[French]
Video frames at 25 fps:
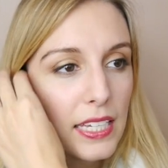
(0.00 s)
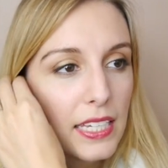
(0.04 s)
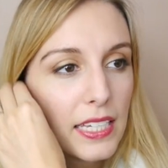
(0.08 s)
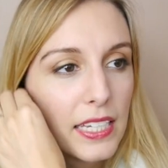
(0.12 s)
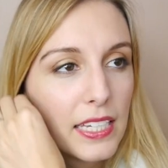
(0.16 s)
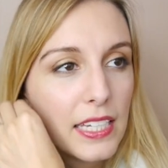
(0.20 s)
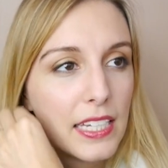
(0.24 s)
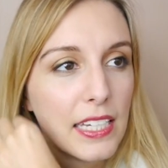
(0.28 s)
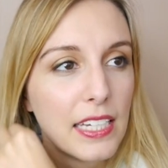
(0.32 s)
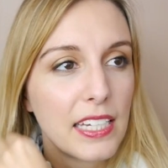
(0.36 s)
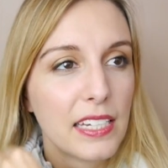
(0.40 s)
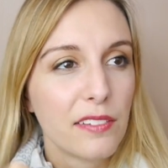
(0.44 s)

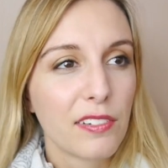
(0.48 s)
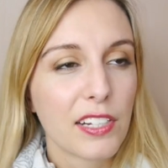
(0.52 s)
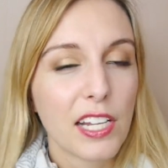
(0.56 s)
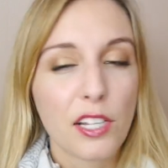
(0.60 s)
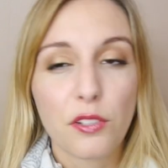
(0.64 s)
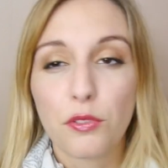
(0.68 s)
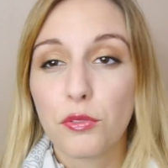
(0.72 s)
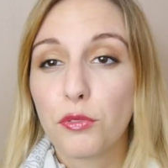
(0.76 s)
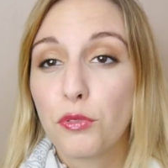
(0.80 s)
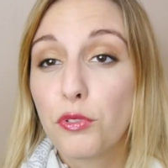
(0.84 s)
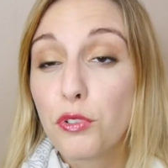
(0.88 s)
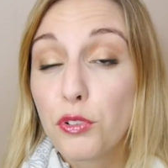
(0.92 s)
Et
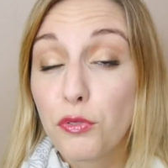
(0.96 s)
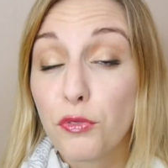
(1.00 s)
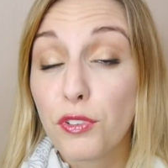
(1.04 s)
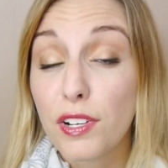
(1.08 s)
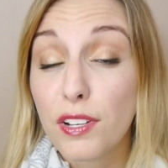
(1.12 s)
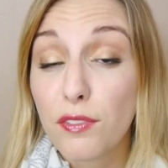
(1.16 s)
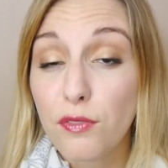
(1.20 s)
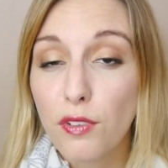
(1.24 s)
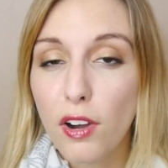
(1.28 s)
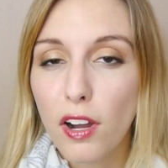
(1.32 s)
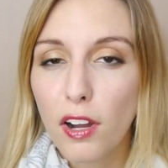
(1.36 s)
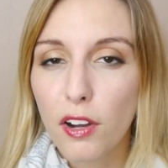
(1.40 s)
voilà, du coup, je
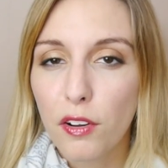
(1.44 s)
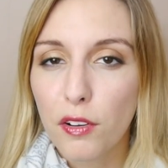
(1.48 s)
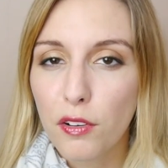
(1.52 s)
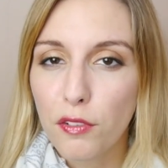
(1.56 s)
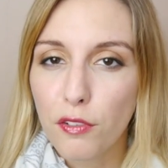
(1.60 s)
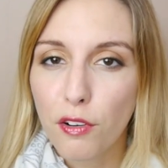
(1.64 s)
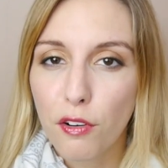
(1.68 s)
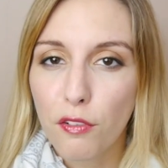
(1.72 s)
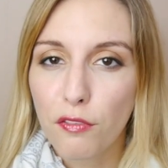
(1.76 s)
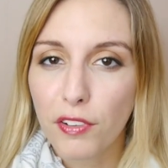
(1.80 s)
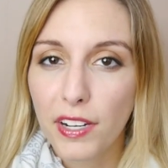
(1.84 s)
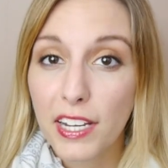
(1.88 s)
voulais
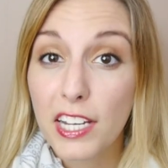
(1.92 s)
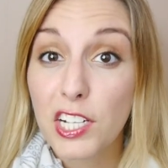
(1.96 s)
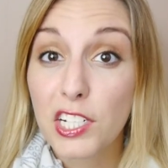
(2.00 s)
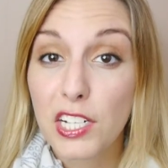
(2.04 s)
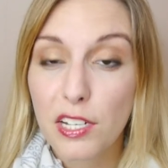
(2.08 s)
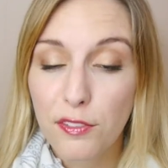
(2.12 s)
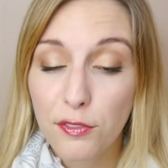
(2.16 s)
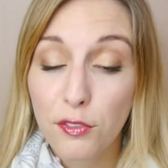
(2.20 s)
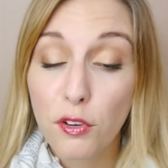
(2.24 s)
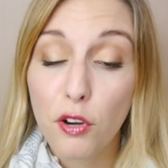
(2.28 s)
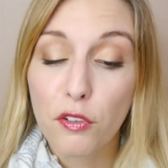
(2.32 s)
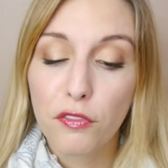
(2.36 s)
voir en vrai,
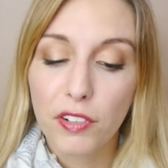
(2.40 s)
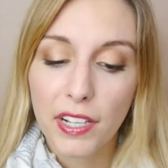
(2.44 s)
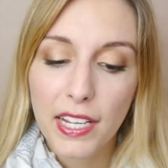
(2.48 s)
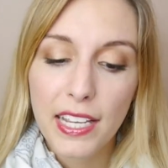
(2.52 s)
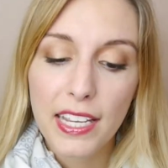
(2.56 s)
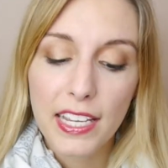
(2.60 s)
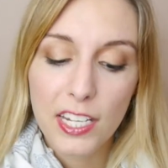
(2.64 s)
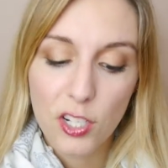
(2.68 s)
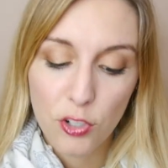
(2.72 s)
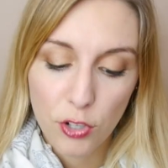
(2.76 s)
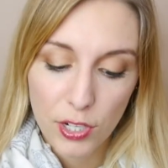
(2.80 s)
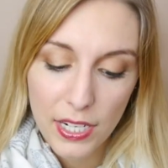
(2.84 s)
je l'ai vu en
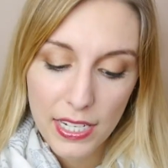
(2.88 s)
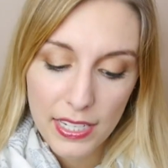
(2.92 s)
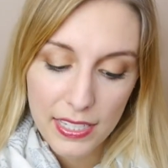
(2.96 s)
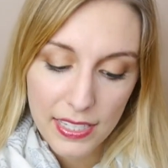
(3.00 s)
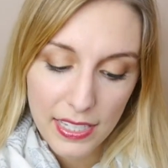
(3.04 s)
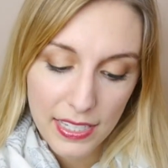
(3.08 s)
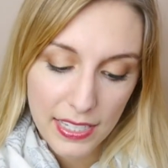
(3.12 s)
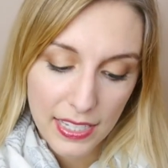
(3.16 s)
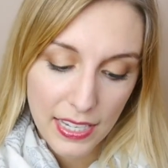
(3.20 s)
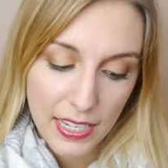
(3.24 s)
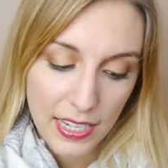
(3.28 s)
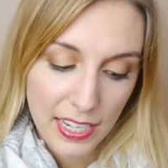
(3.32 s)
vrai et je l'ai
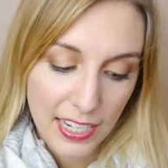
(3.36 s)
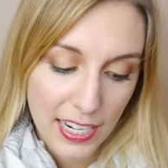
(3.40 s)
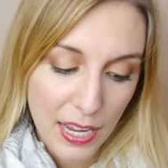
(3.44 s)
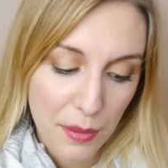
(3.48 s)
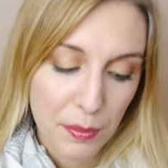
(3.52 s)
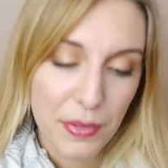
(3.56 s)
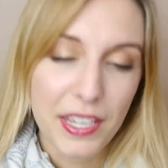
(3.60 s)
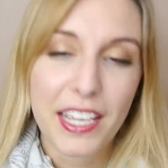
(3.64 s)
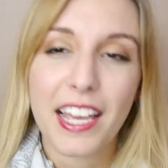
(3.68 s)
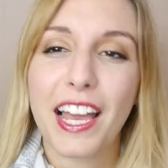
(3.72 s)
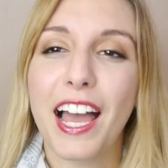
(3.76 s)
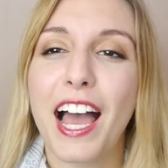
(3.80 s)
essayé. Et
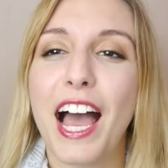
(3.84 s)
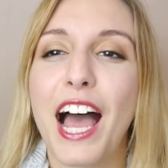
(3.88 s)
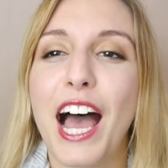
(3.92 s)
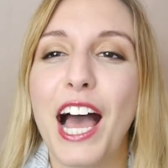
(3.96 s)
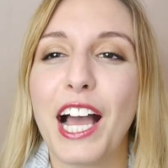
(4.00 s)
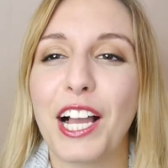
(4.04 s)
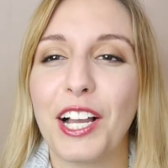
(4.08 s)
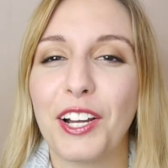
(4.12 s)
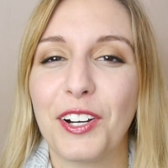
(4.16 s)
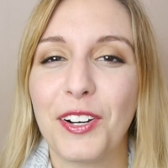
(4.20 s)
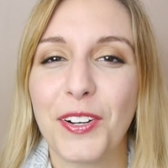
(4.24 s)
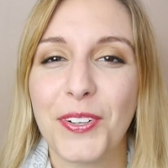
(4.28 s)
là, mais
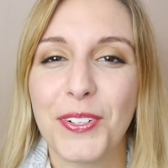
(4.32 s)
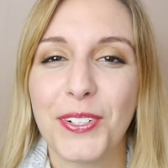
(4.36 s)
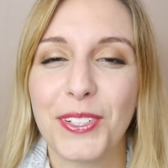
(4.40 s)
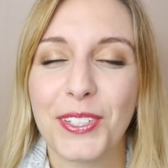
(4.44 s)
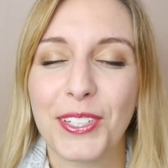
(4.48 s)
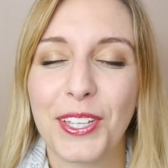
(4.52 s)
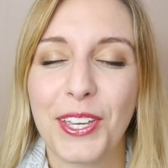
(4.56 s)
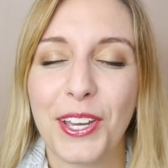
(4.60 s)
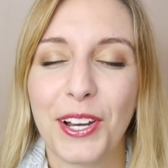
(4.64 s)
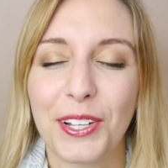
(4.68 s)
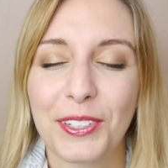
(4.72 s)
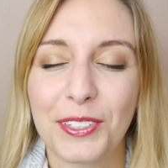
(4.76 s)
un gros coup
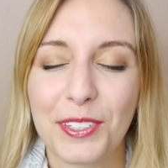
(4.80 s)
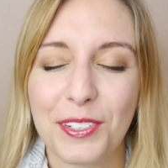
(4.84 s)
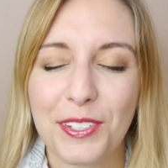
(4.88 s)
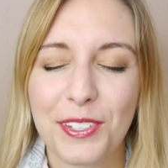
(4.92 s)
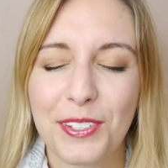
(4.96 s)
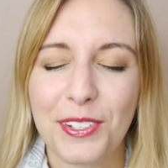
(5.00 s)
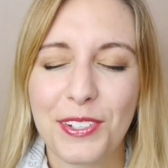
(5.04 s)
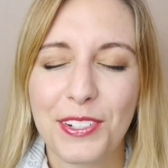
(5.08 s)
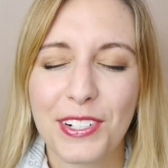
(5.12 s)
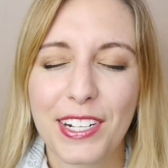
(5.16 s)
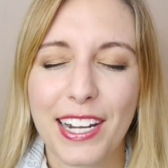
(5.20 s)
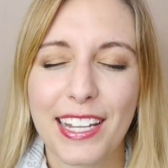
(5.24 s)
de cœur
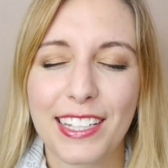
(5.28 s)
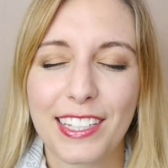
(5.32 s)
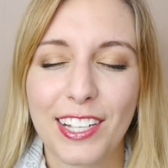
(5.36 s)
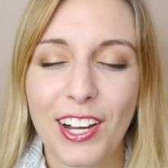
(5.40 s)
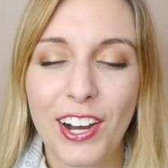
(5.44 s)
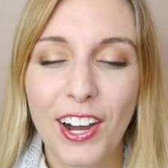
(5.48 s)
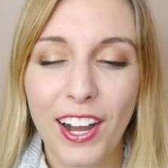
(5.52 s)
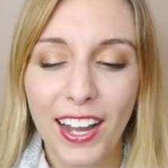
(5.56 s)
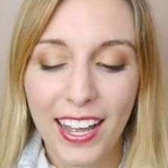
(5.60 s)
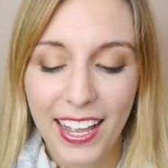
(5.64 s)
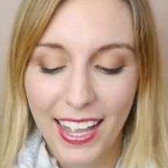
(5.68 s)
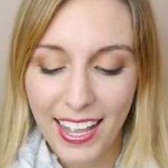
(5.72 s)
dessus,
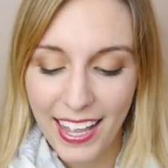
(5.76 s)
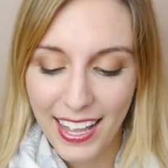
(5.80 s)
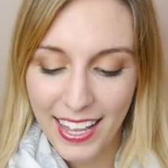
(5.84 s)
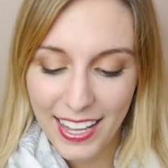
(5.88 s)
j'adore.